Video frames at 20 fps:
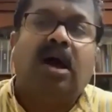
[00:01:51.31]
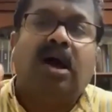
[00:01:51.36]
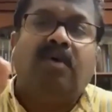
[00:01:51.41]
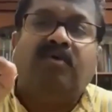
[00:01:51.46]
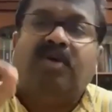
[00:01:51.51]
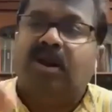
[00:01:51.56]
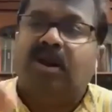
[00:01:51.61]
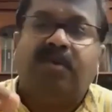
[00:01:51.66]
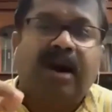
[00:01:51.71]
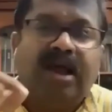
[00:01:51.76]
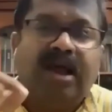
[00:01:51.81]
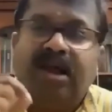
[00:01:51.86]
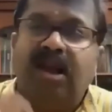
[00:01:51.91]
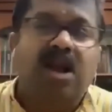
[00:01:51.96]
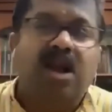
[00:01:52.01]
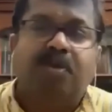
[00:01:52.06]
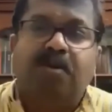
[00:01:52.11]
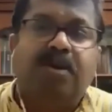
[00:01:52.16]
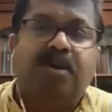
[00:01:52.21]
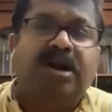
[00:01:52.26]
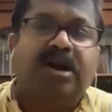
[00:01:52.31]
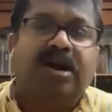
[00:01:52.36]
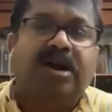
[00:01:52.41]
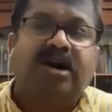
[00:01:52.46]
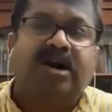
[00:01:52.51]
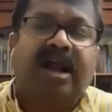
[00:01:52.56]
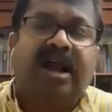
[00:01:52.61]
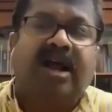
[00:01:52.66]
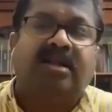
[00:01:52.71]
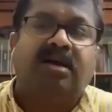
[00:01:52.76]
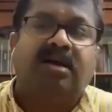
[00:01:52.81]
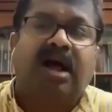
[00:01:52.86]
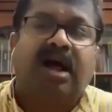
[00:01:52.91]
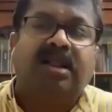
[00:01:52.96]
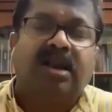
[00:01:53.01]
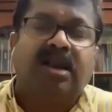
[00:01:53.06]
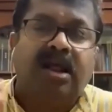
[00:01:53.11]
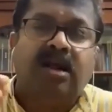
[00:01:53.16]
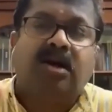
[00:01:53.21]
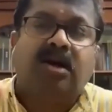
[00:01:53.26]
வெறுமன இனிப்பு மட்டும் கிடையாது
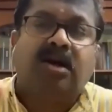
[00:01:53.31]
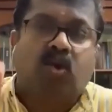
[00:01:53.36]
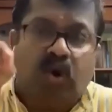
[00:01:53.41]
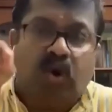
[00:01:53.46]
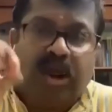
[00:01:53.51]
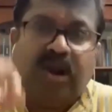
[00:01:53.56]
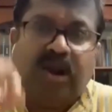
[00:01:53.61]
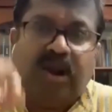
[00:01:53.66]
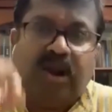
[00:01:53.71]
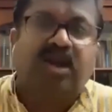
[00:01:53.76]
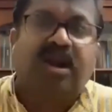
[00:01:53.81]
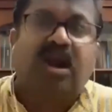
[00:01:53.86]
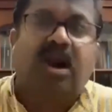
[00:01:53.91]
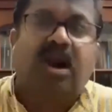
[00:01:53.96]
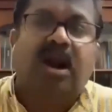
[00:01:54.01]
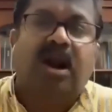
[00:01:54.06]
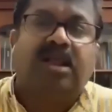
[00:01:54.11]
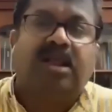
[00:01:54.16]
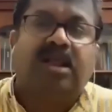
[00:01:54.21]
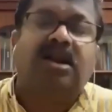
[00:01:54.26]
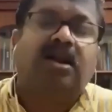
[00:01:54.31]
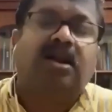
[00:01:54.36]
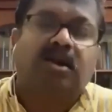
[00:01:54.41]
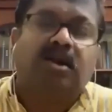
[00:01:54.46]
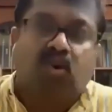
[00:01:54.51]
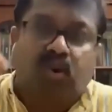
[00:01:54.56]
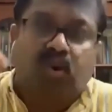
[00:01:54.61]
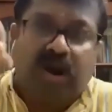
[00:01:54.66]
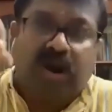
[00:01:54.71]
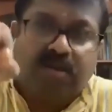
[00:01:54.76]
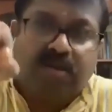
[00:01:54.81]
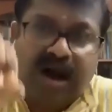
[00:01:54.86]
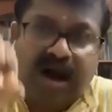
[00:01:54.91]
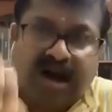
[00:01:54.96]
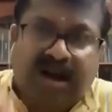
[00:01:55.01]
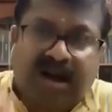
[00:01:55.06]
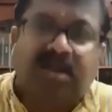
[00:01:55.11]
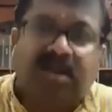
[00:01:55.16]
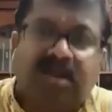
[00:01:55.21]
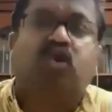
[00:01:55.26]
அதுல இருக்கக்கூடிய நொதிகள் அதுல இருக்கக்கூடிய
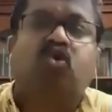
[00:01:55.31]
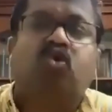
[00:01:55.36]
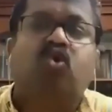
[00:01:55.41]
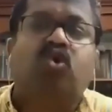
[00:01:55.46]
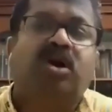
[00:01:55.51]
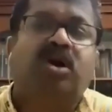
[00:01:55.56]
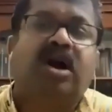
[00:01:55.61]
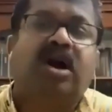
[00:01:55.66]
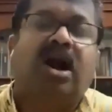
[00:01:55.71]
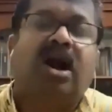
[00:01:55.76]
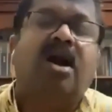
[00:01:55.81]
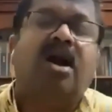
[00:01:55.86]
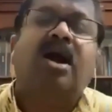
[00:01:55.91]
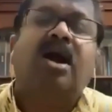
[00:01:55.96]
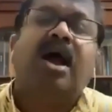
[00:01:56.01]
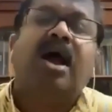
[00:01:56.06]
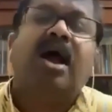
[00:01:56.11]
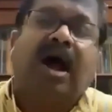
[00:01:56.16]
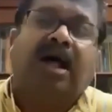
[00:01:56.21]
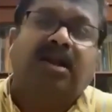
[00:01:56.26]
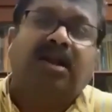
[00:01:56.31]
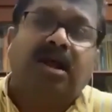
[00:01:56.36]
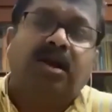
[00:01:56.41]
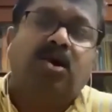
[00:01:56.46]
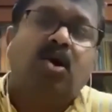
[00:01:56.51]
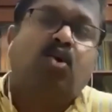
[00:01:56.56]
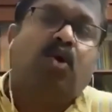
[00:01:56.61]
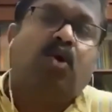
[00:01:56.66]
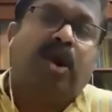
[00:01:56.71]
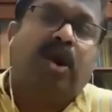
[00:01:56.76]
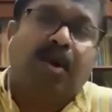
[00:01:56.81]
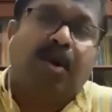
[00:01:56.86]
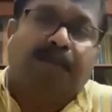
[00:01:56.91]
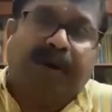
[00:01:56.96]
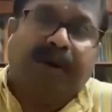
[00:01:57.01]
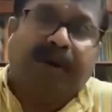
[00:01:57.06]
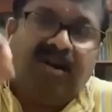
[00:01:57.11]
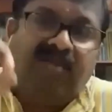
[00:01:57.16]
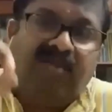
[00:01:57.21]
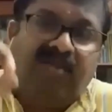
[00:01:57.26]
மகரந்த கூறுகள் அதுல இருக்கக்கூடிய
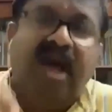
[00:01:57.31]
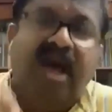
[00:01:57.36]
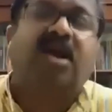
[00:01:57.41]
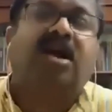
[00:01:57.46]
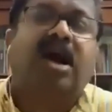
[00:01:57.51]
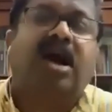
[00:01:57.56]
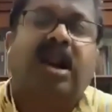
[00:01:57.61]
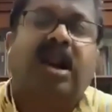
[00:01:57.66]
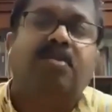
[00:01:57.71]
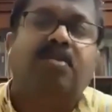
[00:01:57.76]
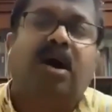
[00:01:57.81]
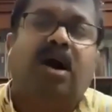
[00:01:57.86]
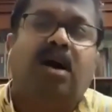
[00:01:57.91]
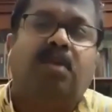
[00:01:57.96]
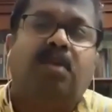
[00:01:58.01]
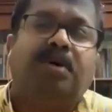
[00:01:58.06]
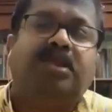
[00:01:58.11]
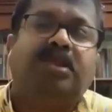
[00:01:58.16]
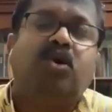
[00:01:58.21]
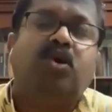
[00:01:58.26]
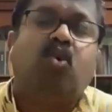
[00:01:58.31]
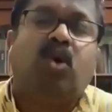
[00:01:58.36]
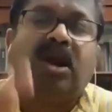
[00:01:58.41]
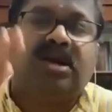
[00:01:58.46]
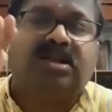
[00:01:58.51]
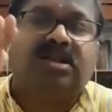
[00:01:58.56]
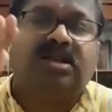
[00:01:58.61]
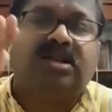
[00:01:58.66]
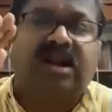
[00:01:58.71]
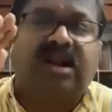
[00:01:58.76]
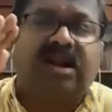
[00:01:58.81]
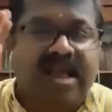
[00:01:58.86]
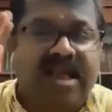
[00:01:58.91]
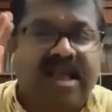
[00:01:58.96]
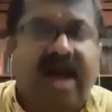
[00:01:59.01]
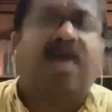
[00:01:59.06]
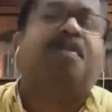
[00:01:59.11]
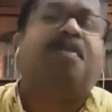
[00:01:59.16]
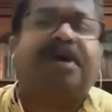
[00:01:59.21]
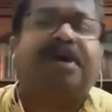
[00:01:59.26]
பல்வேறு கனிமங்கள் பத்தி உலகத்துல
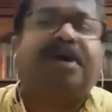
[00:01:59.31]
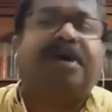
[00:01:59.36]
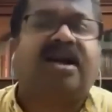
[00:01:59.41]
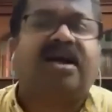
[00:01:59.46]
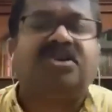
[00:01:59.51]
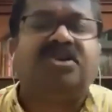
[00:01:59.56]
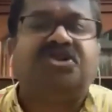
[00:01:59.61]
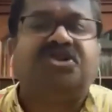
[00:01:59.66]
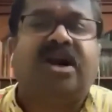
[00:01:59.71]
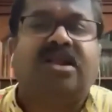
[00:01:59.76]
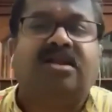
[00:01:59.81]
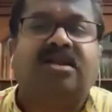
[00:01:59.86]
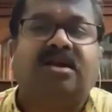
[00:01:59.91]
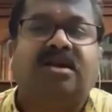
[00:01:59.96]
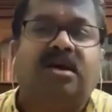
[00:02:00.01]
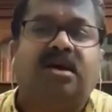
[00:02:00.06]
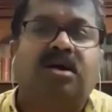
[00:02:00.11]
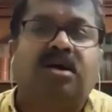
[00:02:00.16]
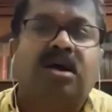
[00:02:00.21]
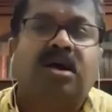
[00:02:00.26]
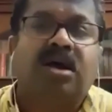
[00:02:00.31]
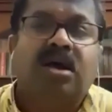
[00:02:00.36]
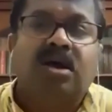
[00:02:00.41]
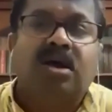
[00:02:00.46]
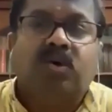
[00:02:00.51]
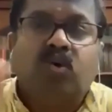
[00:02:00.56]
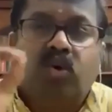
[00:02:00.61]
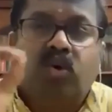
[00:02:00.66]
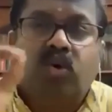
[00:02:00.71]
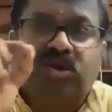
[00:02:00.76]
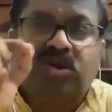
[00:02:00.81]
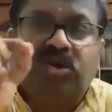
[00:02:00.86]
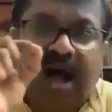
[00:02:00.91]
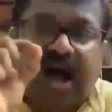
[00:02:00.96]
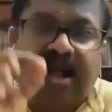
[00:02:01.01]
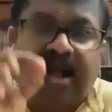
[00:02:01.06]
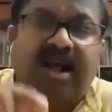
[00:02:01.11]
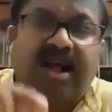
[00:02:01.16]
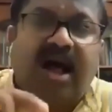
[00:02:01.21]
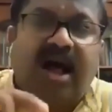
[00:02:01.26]
ஏகப்பட்ட ஆராய்ச்சி நடந்திருக்கு ஒரு
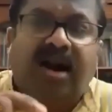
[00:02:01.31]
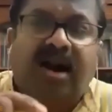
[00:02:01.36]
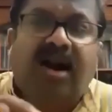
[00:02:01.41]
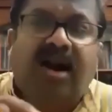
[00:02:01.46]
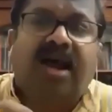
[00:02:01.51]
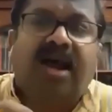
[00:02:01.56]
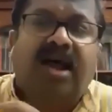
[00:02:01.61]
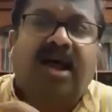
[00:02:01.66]
சாதாரண